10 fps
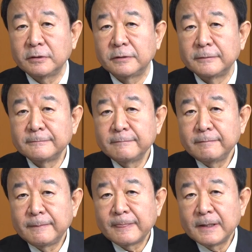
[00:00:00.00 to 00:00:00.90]
ど
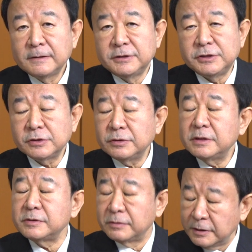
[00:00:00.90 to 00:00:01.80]
自粛
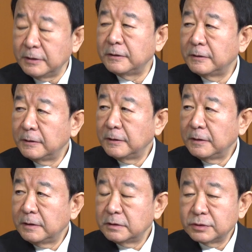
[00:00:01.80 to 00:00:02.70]
ですよね
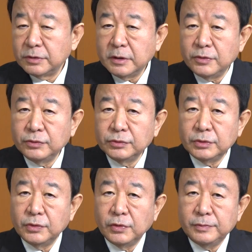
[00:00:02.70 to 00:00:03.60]
それが本
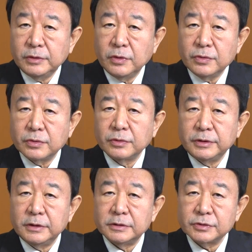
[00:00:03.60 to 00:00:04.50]
当に大民心
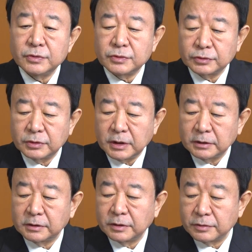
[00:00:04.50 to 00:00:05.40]
に沿うことで
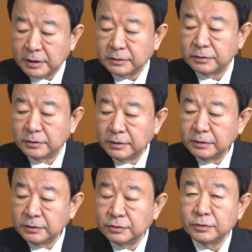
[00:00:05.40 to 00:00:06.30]
あったのかと
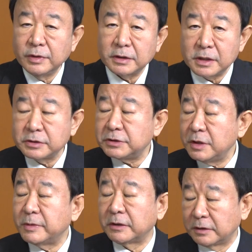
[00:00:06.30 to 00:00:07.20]
いうのは隠し
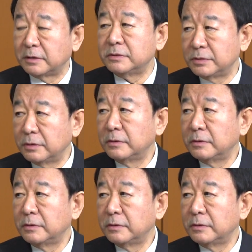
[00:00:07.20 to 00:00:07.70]
テーマになってるんですよ。